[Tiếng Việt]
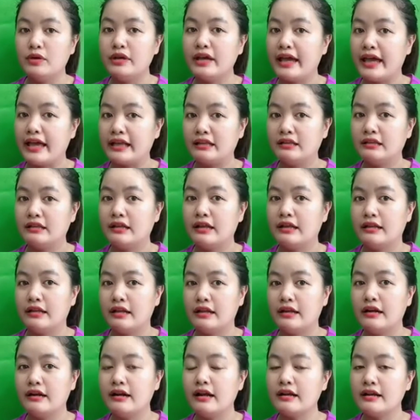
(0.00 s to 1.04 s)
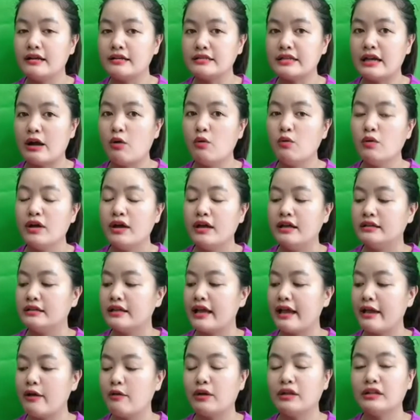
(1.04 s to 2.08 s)
ngang như thế này thì nó rất là xấu
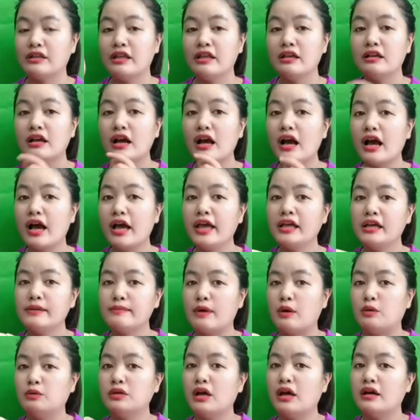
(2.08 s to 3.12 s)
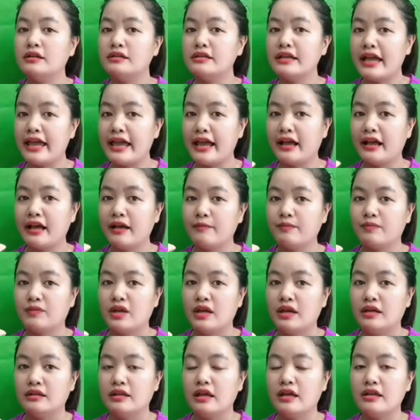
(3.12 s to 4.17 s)
theo cái thiết kế cái mẫu thời trang á
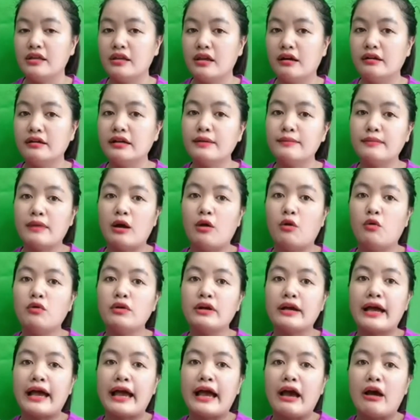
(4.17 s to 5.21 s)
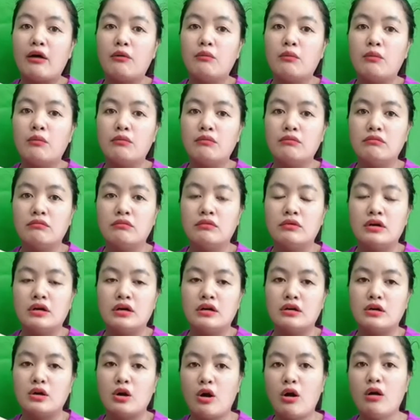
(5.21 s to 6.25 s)
thì những cái mẫu cao
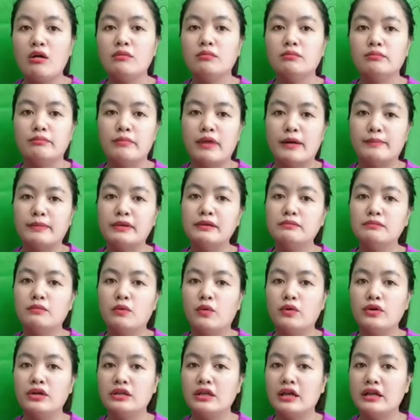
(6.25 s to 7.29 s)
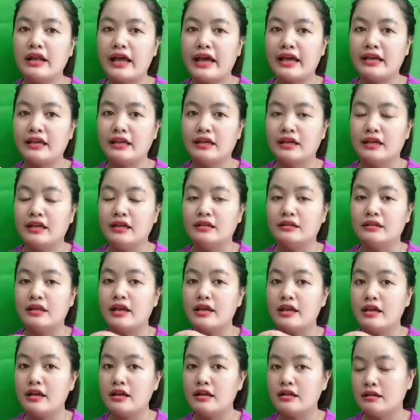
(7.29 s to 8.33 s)
gót mà bít mũi như thế này
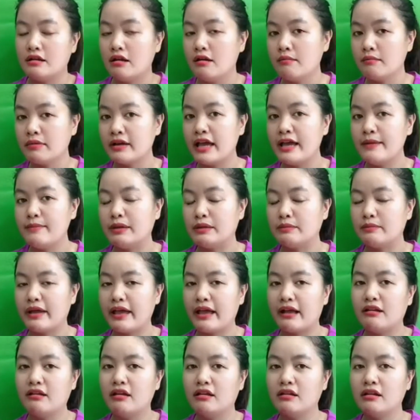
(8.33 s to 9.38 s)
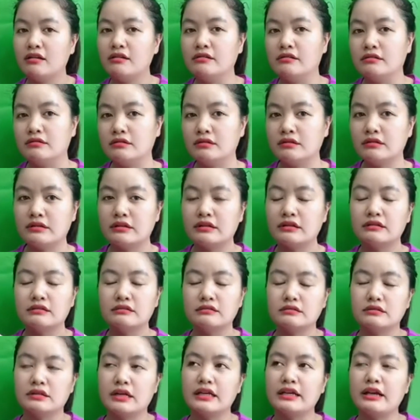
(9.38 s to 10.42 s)
thì nó khi mình mang lên nó được cái